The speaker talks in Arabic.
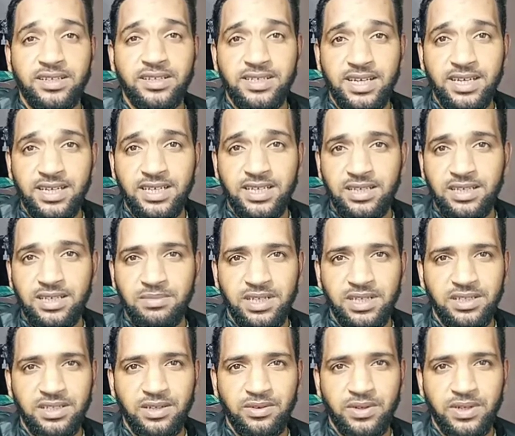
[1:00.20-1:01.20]
الثاني من
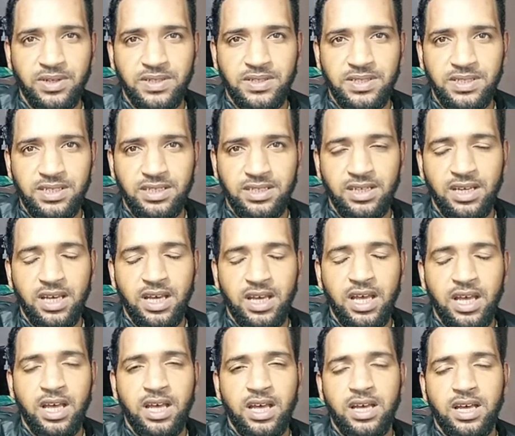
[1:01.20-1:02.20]
الدورة
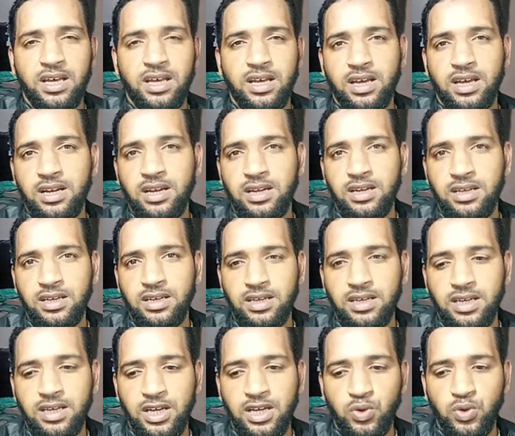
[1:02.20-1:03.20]

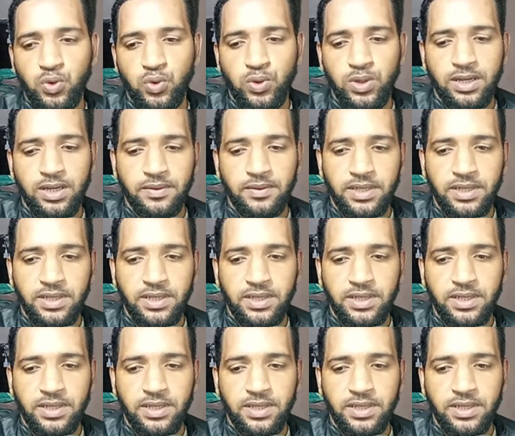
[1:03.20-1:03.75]
الأولى